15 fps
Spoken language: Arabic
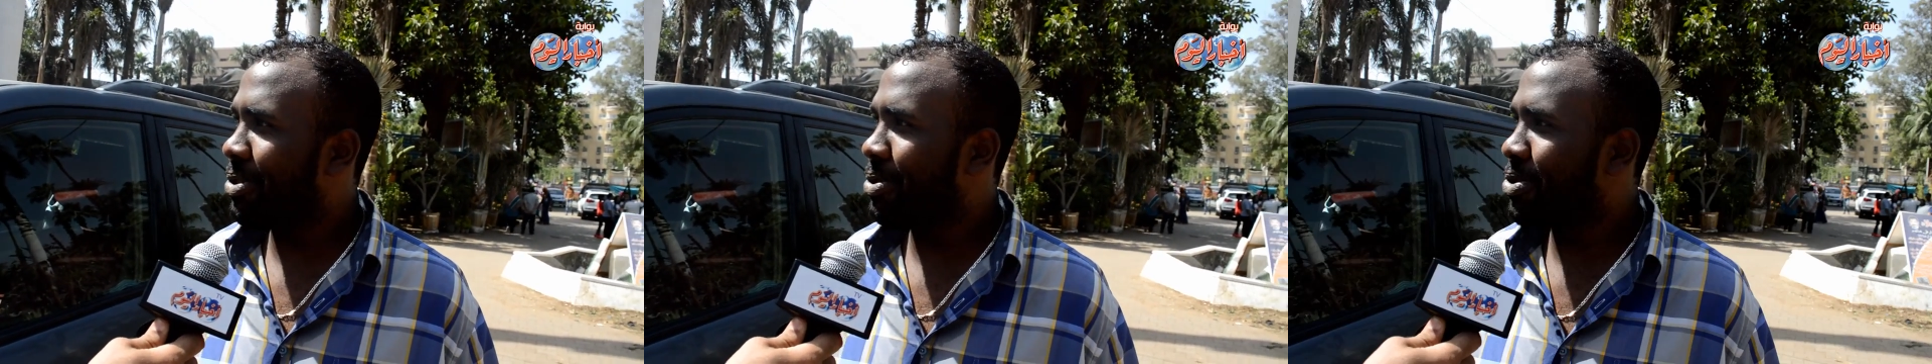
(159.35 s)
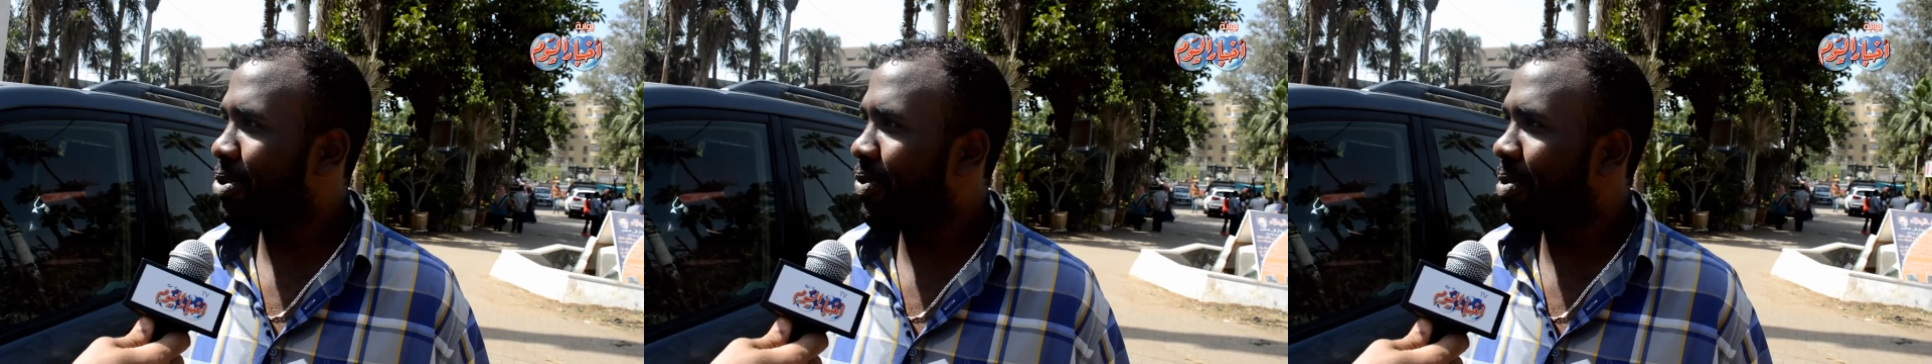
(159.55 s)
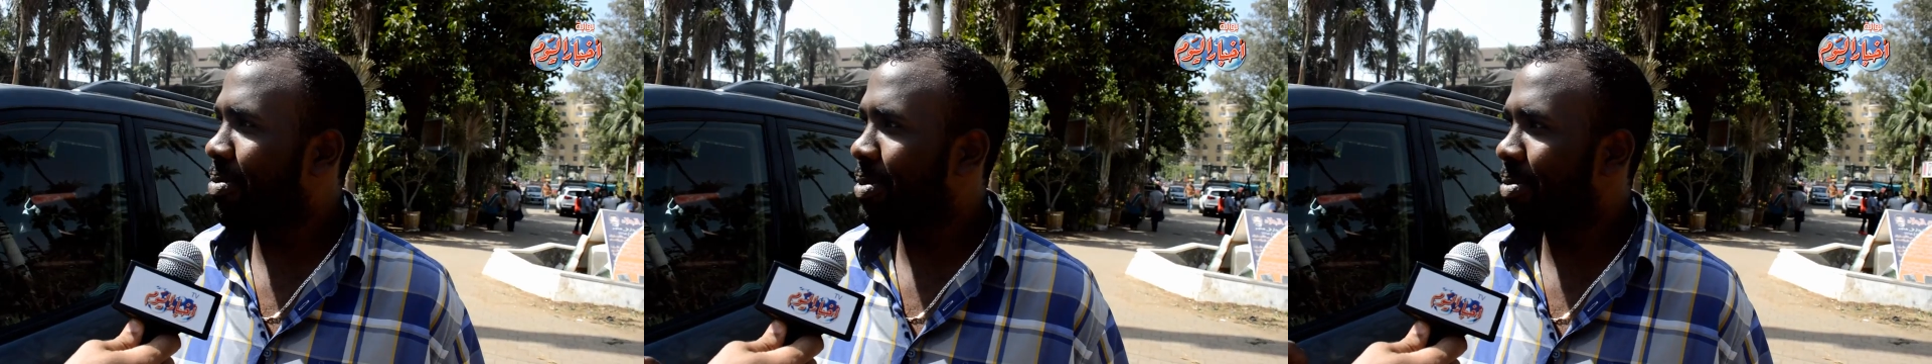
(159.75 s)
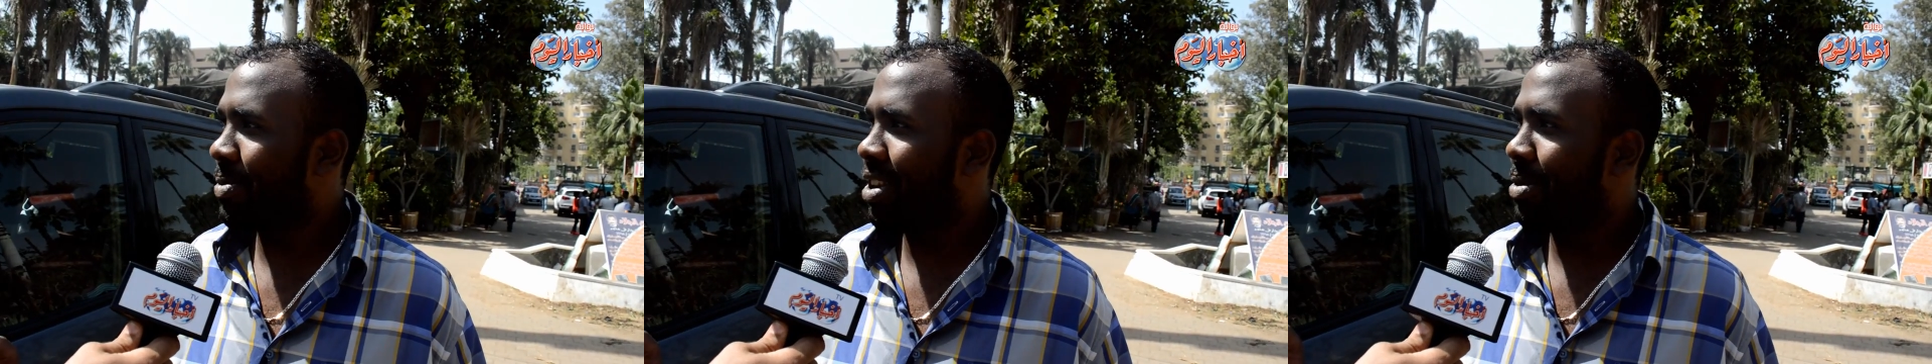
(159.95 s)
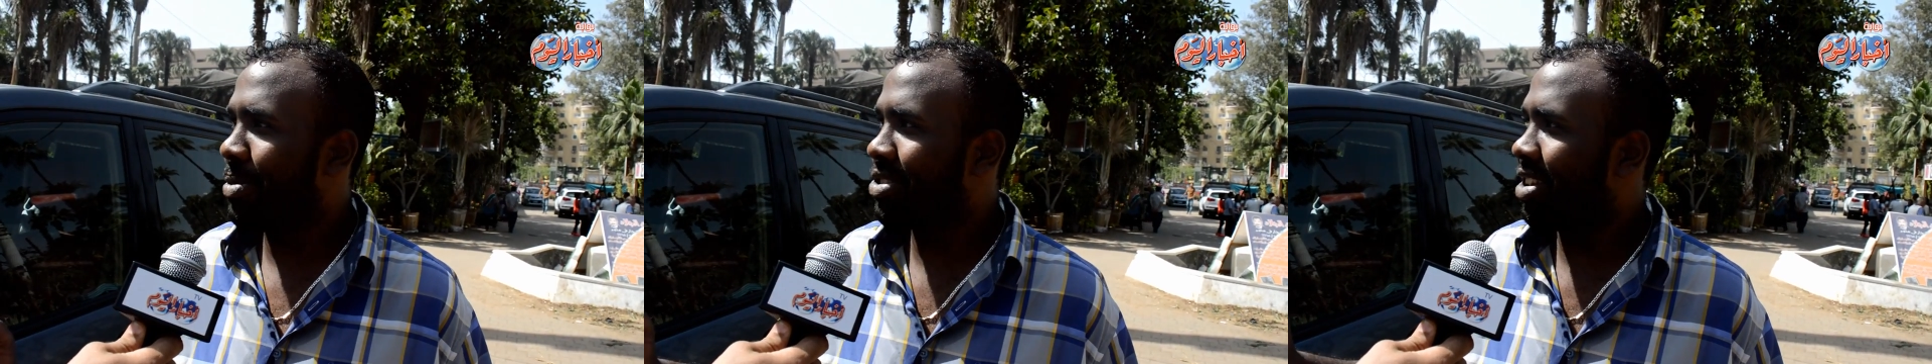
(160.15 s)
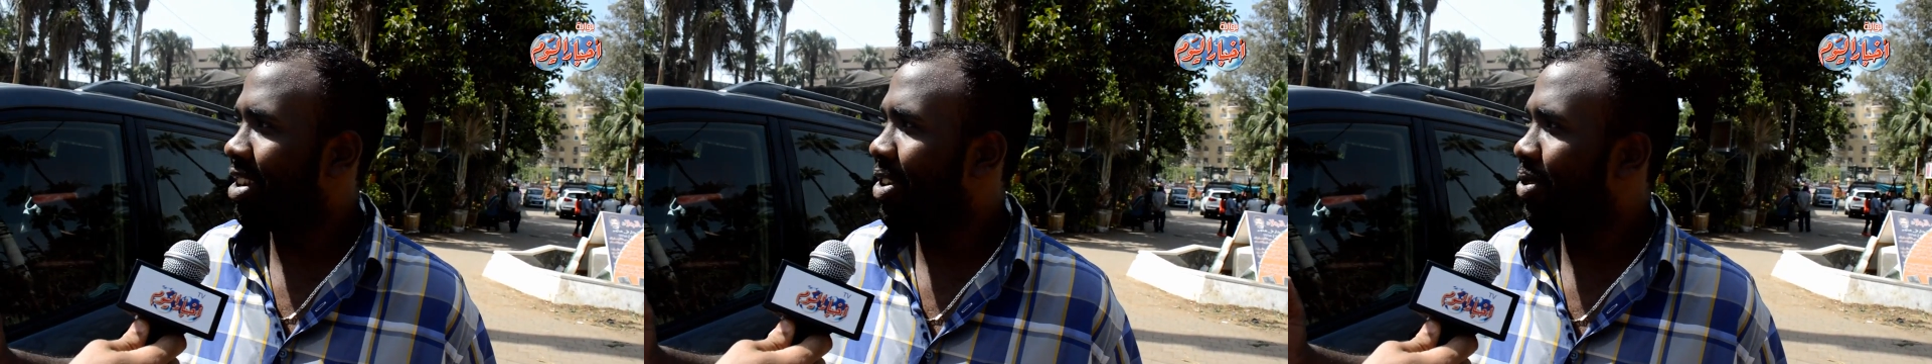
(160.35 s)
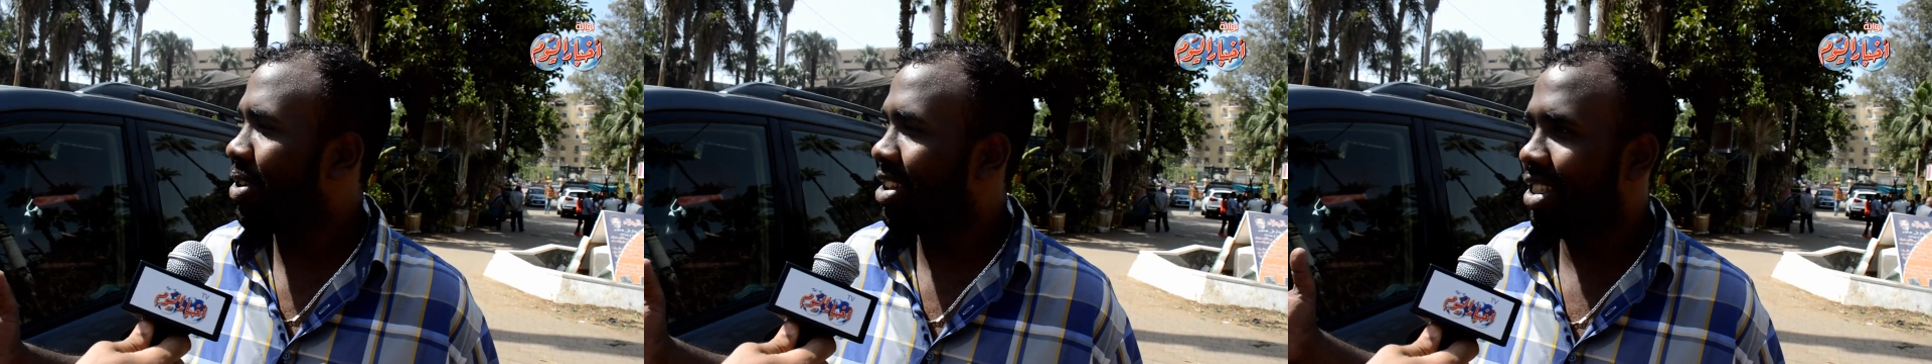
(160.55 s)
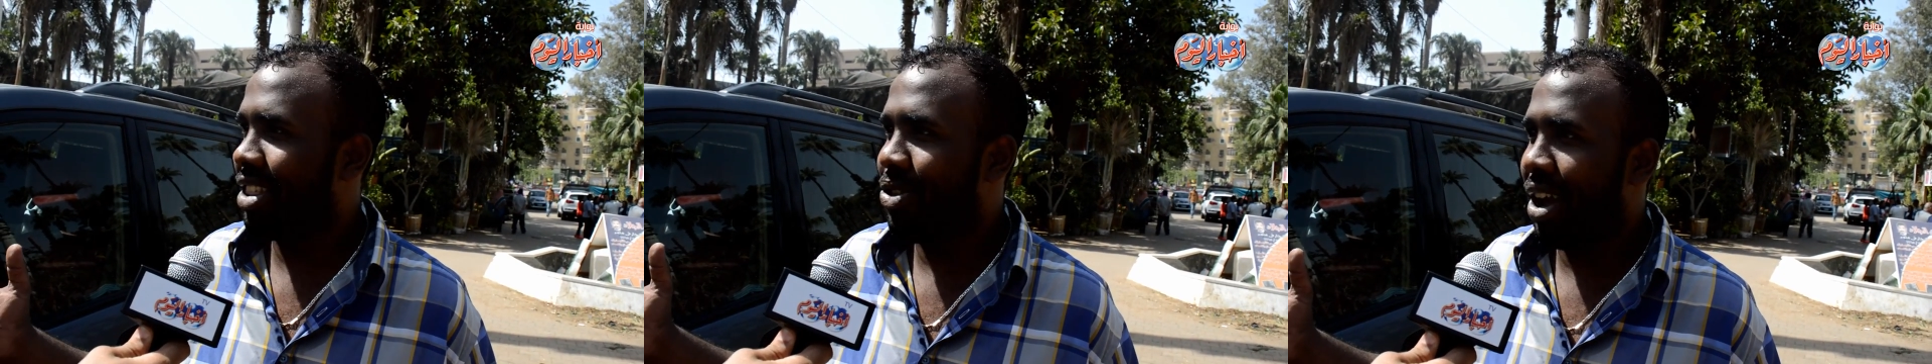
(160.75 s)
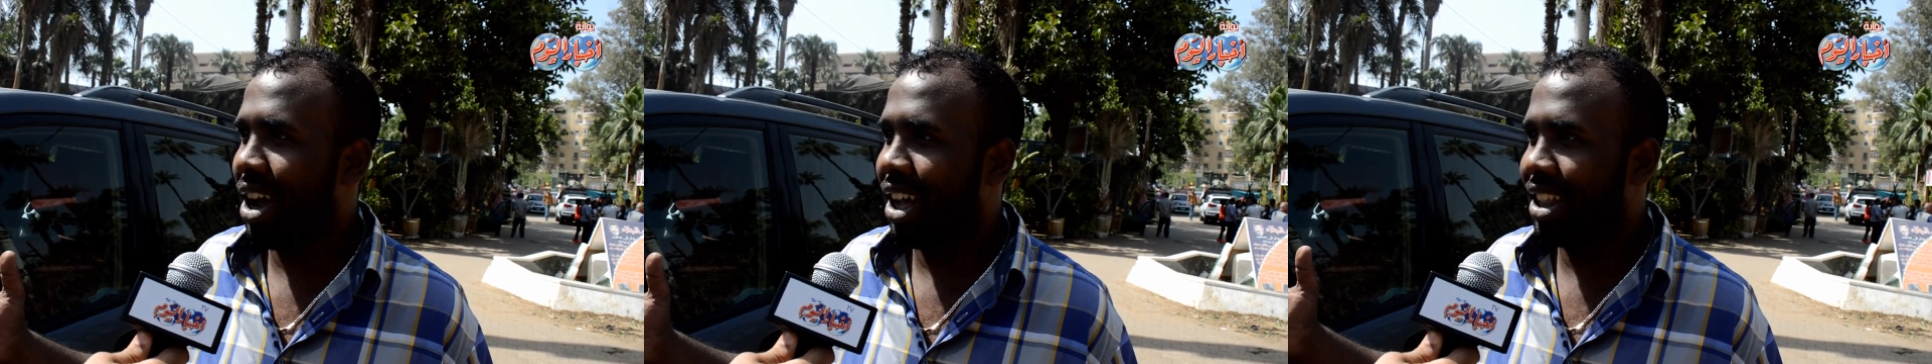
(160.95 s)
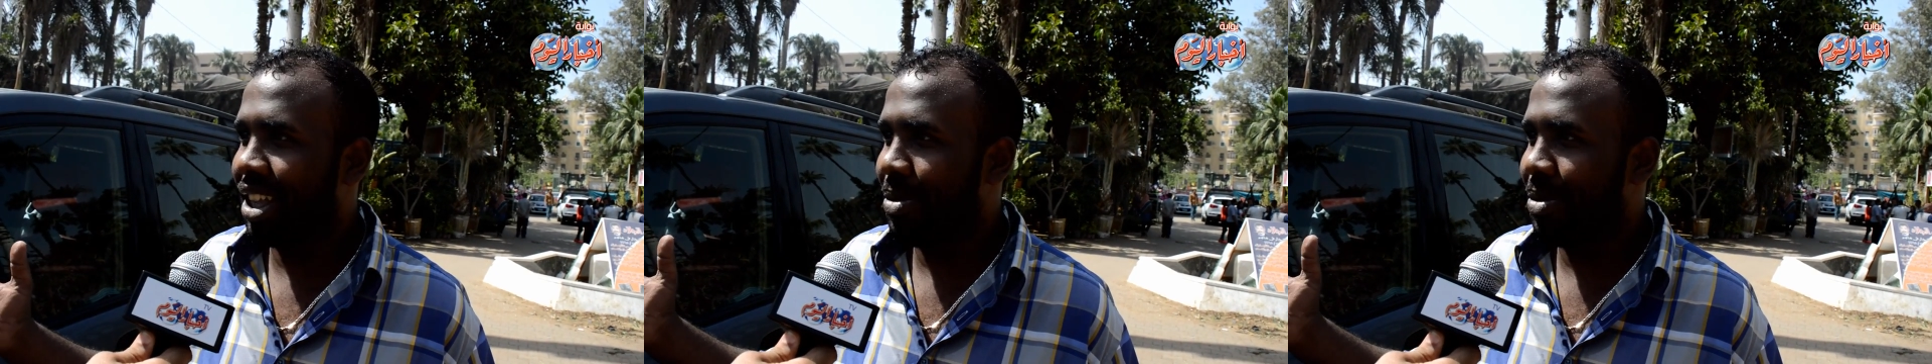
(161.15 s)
وشفت بسم الله ما شاء الله ورد وحاجات